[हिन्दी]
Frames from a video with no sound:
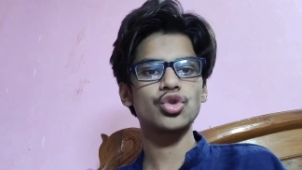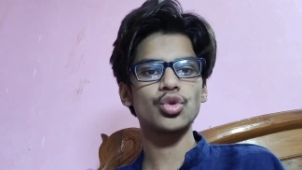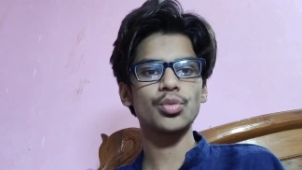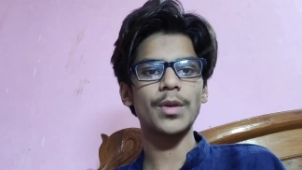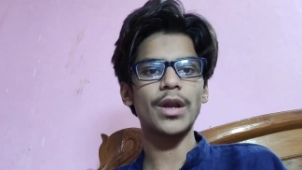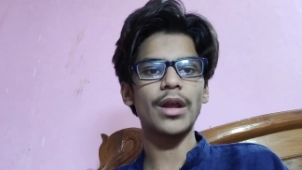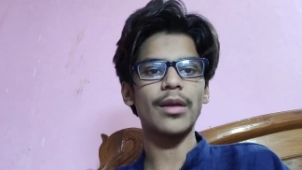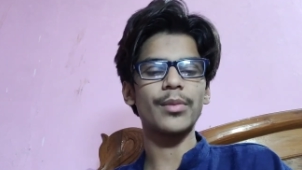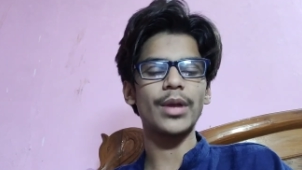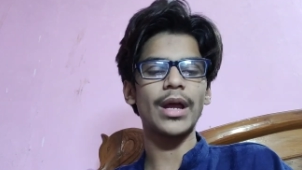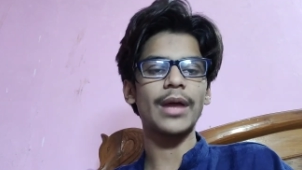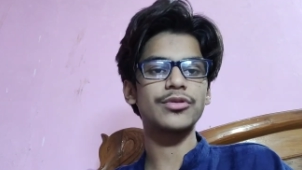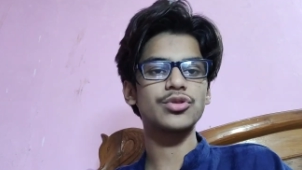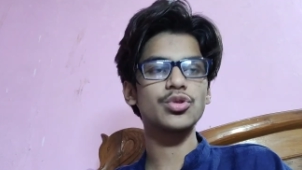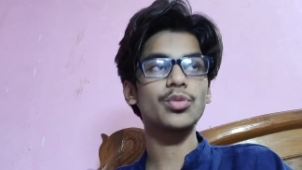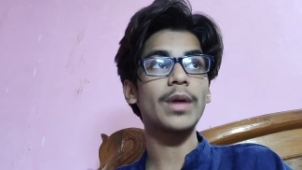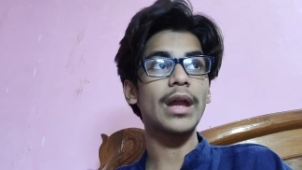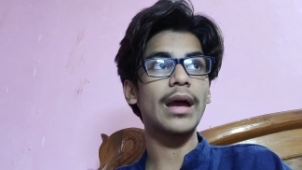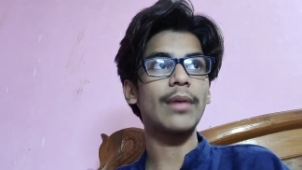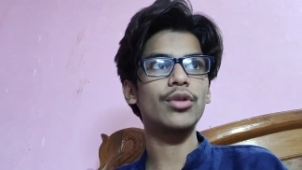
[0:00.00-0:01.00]
सुपर
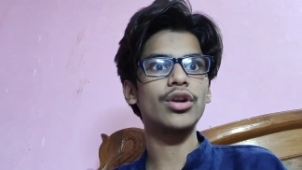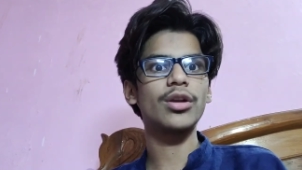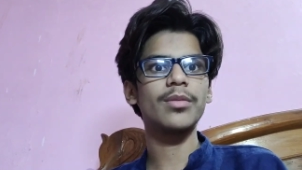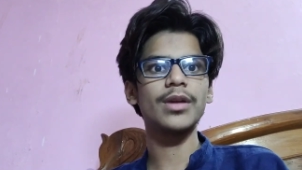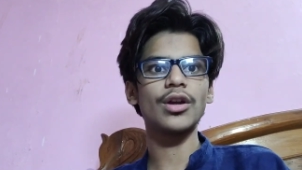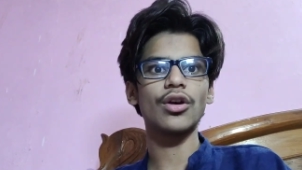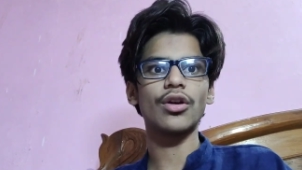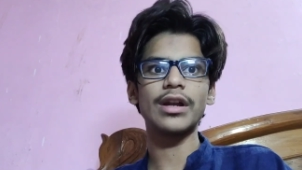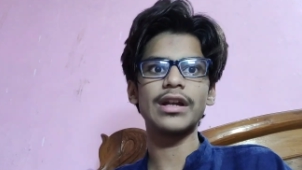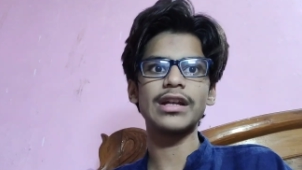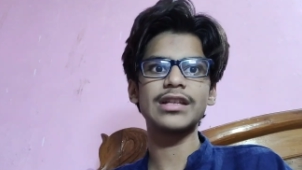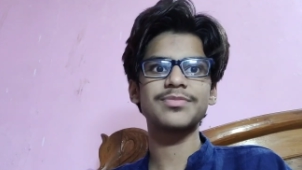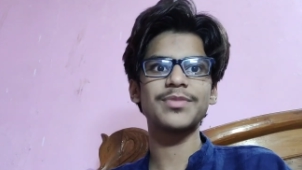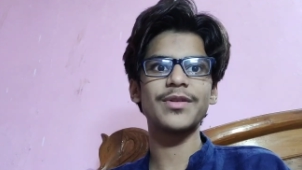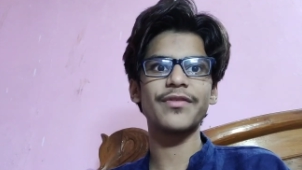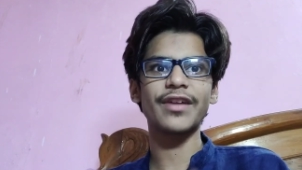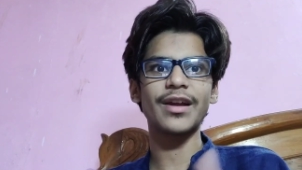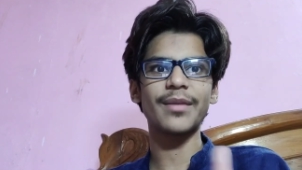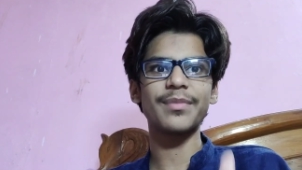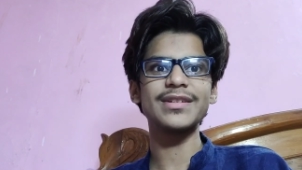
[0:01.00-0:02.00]
सुपर एमरोड भी और
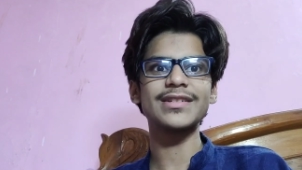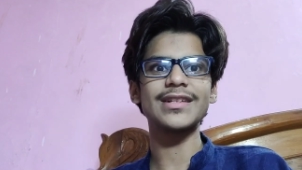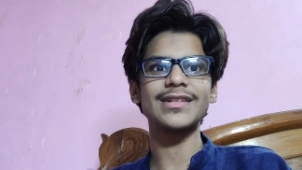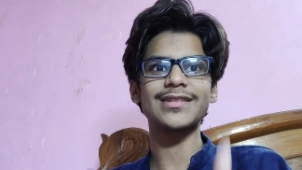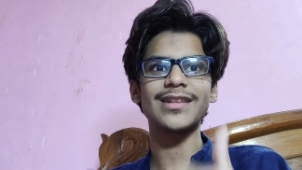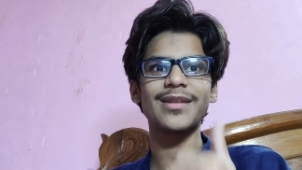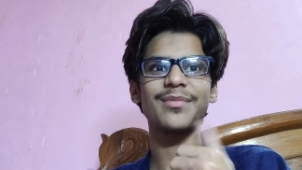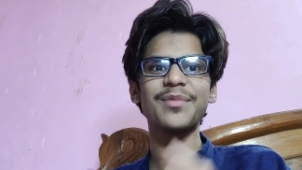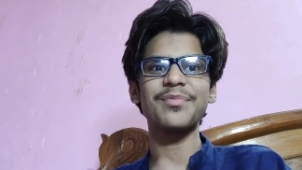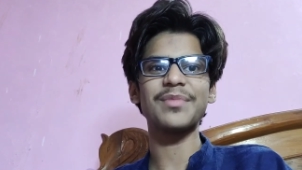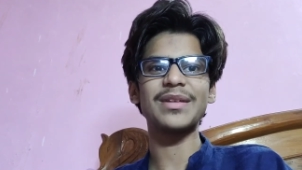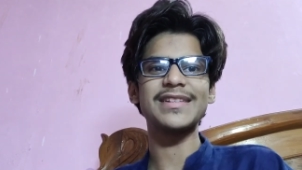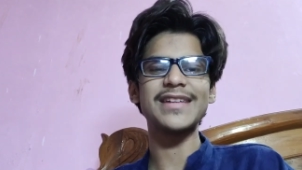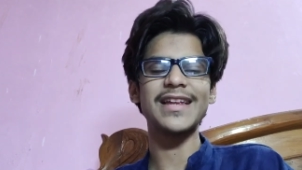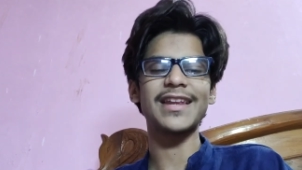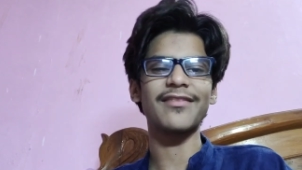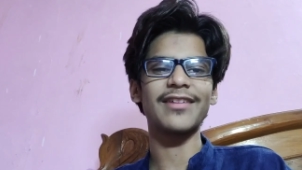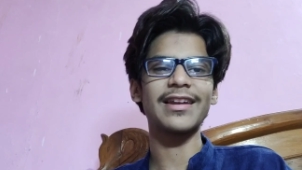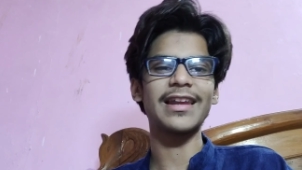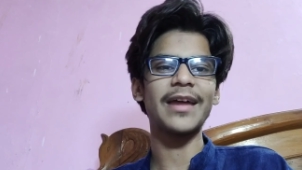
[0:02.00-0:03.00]
डिस्प्ले फिंगरप्रिंट सेंसर भी मिल
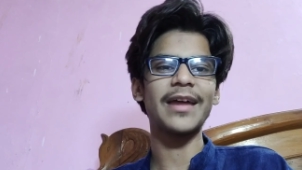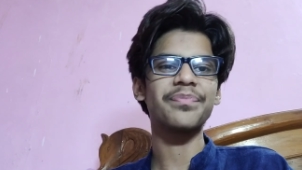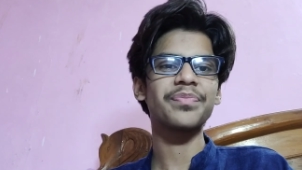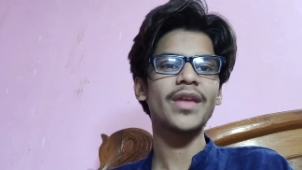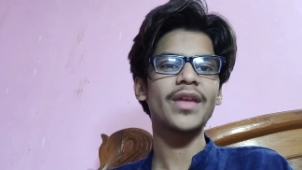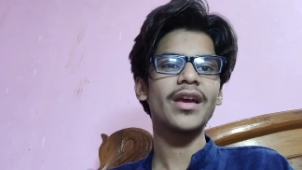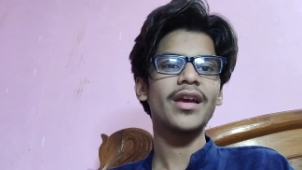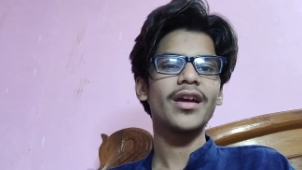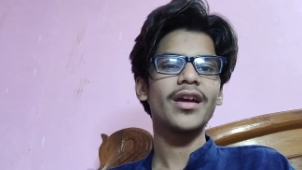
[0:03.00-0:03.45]
जाने वाला है